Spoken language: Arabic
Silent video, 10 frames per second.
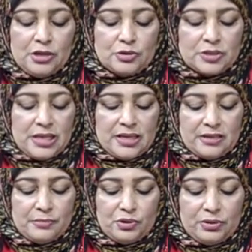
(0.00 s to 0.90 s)

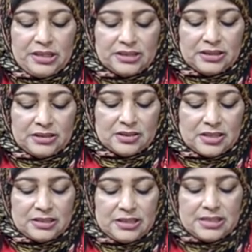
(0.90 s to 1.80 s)
أستاذ بكلية
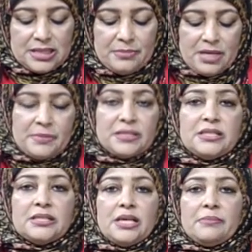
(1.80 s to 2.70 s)
الدراسات الإسلامية
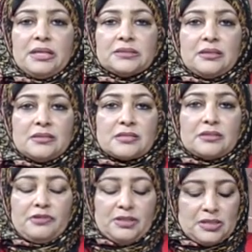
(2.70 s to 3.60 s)
بنين جامعة الأزهر
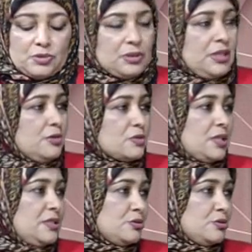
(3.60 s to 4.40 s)
فرع أسوان أهلا وسهلا